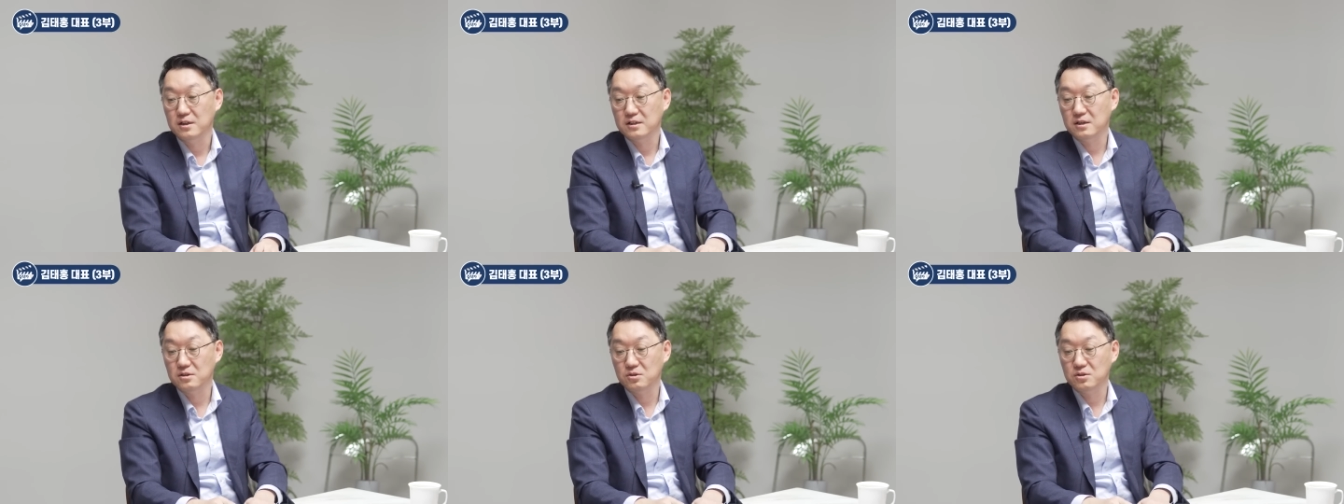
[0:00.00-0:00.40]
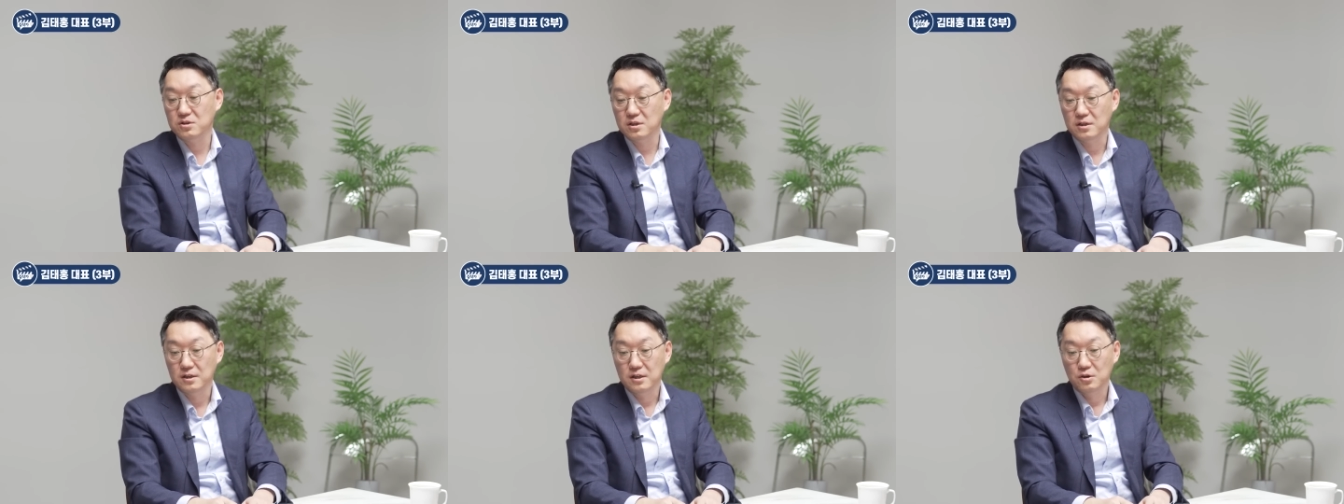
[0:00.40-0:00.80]
그래서
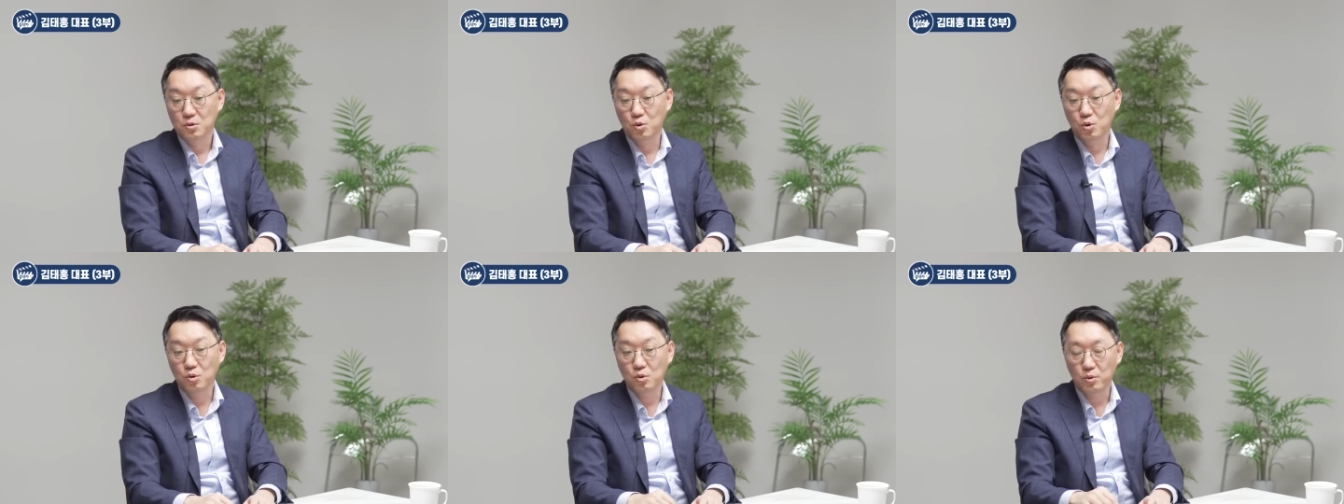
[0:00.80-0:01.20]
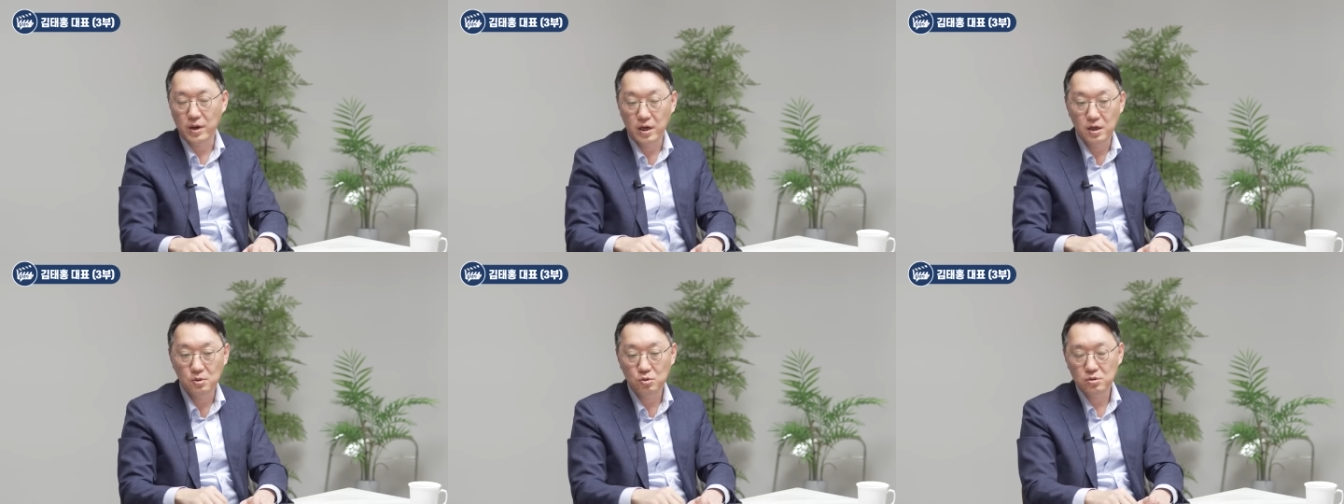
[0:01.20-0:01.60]
이제 그
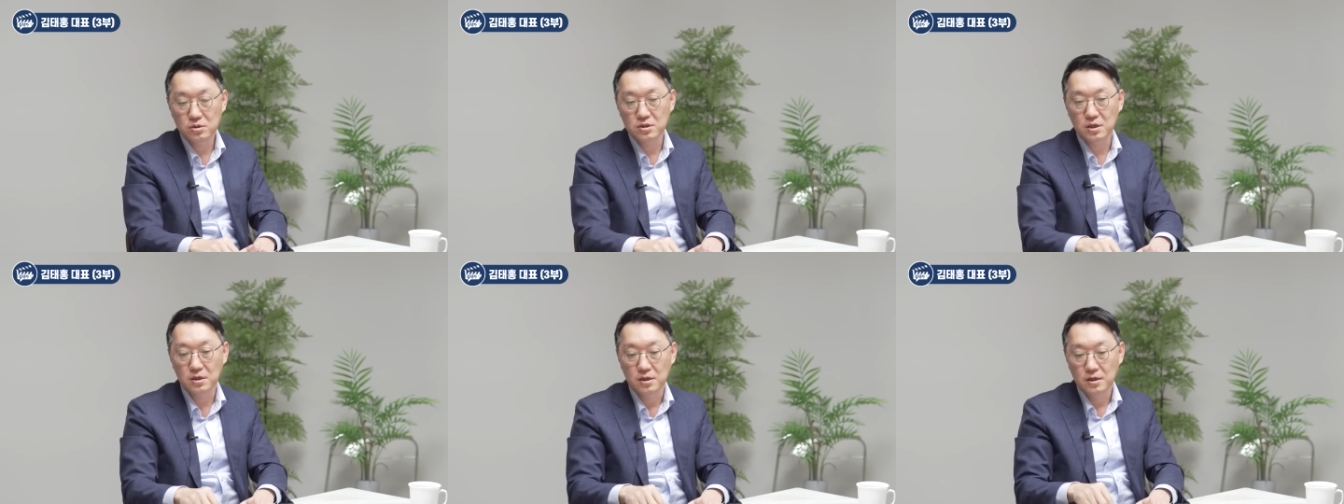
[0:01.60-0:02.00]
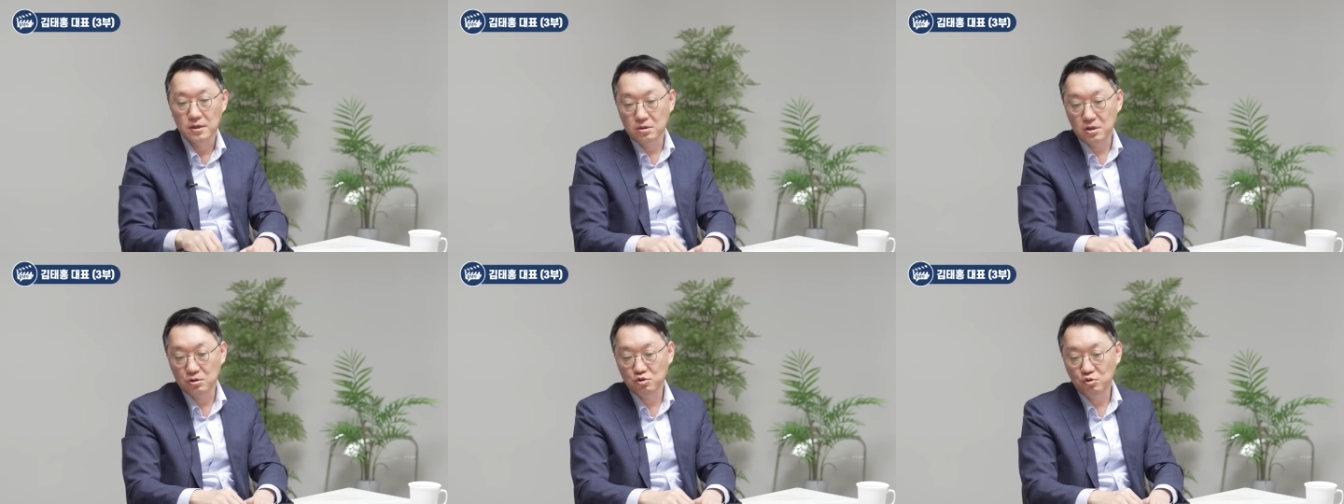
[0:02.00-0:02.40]
외에도 이제
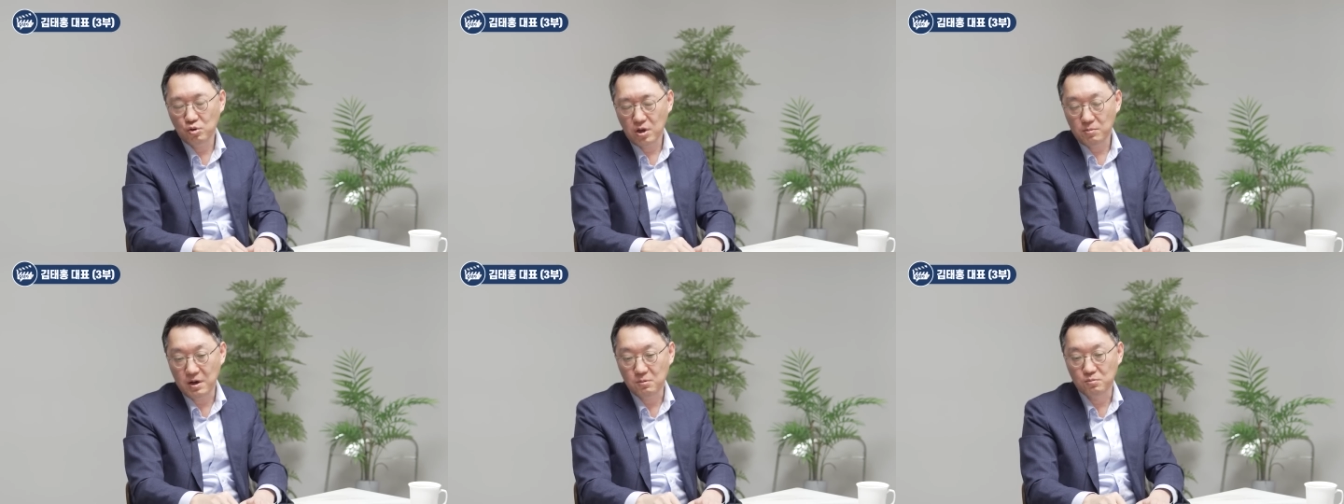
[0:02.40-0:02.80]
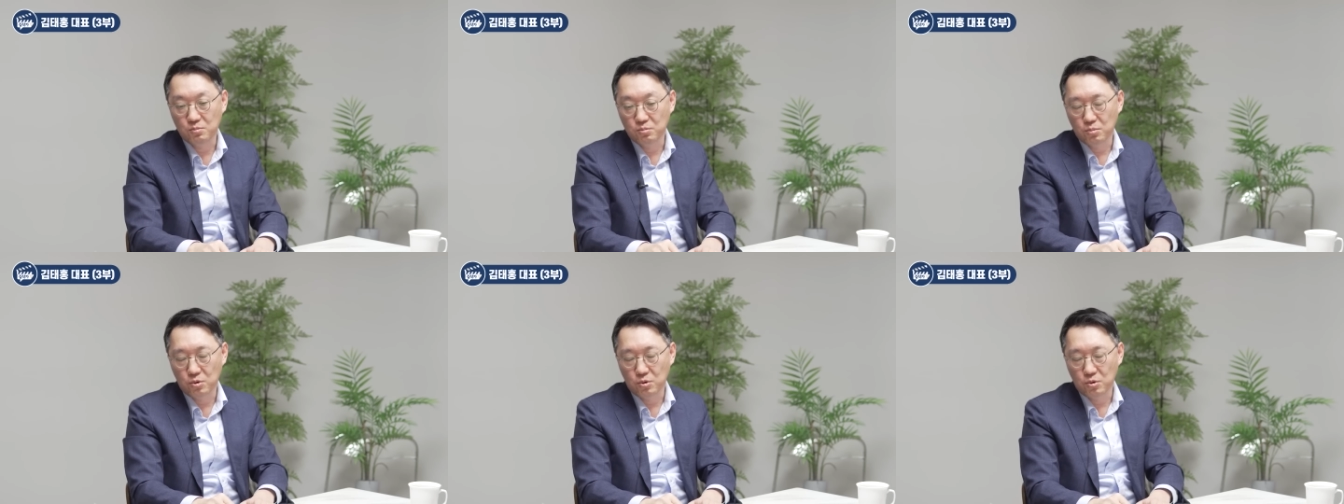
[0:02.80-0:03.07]
그렇게 수요가 막